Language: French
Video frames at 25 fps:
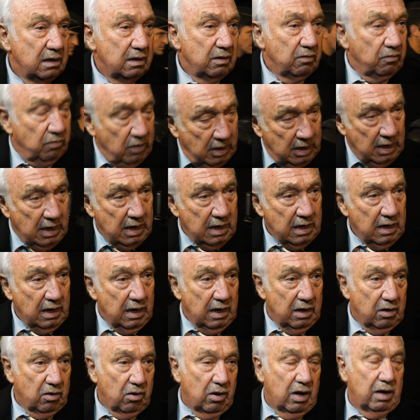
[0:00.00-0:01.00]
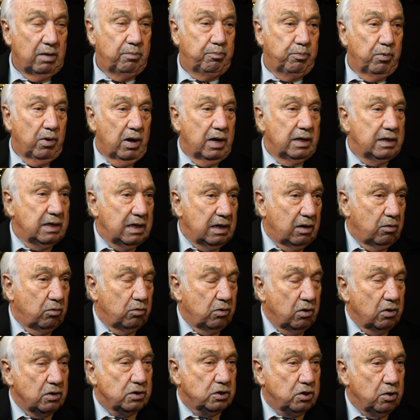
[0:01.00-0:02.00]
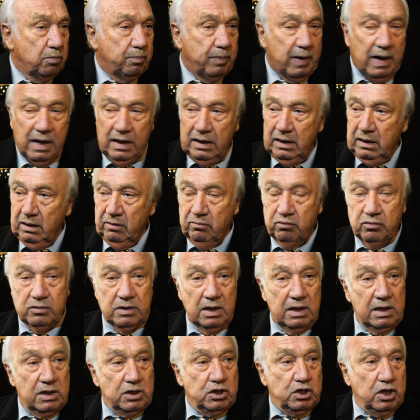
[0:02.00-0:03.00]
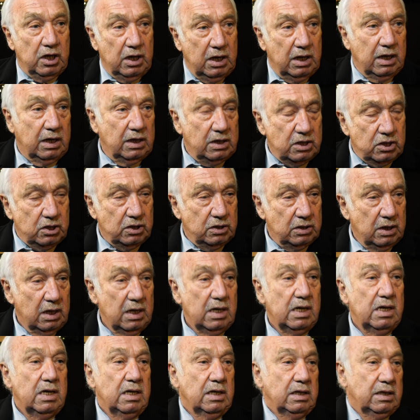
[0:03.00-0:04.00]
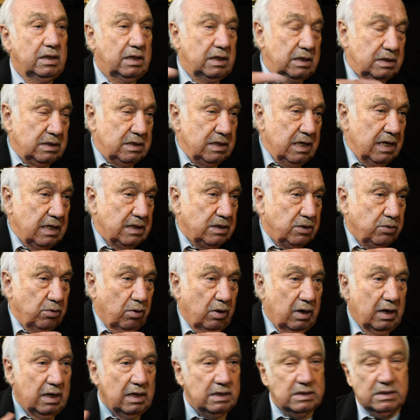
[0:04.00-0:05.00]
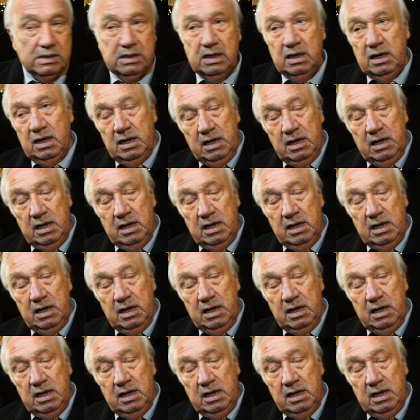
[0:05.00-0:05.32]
Voilà, alors elle pourra dire aux gosses de Paris, vous allez chez les riches, Disney sur l'Est